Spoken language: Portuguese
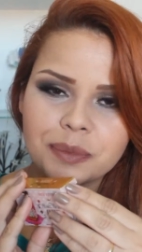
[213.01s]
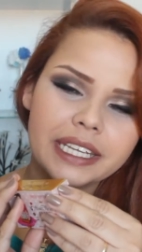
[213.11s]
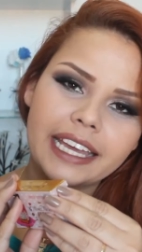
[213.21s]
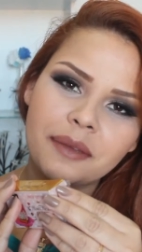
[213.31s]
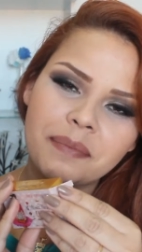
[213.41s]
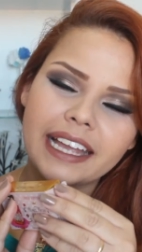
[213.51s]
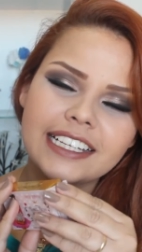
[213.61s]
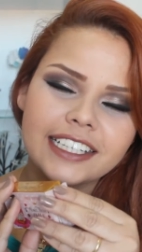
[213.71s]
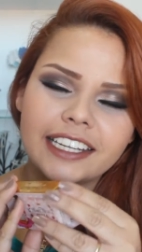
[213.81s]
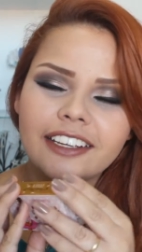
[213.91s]
porque aí
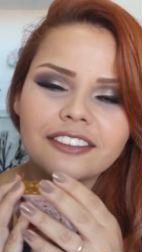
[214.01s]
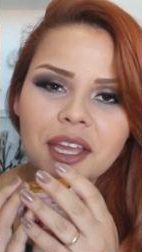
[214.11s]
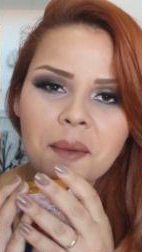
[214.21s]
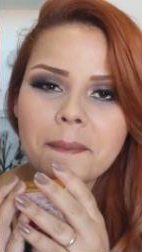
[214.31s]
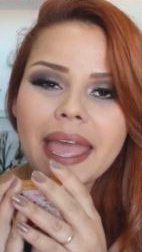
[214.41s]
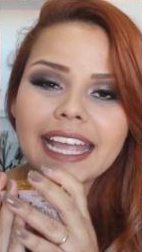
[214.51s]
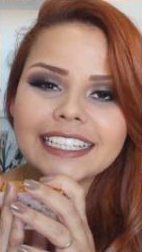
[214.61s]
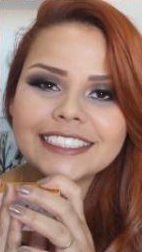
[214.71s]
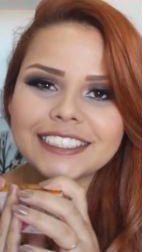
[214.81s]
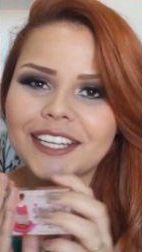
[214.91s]
pega cheirinho cheirinha e fica
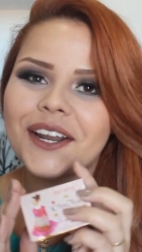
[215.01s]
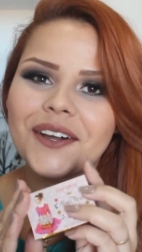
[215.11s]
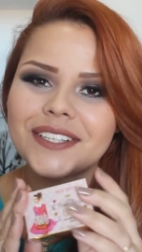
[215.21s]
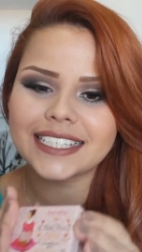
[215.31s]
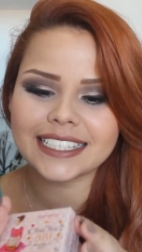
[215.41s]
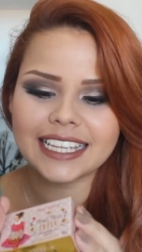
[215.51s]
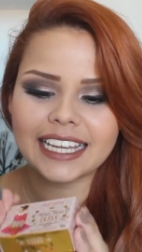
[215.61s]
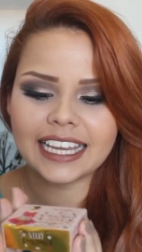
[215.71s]
bem cheirosas.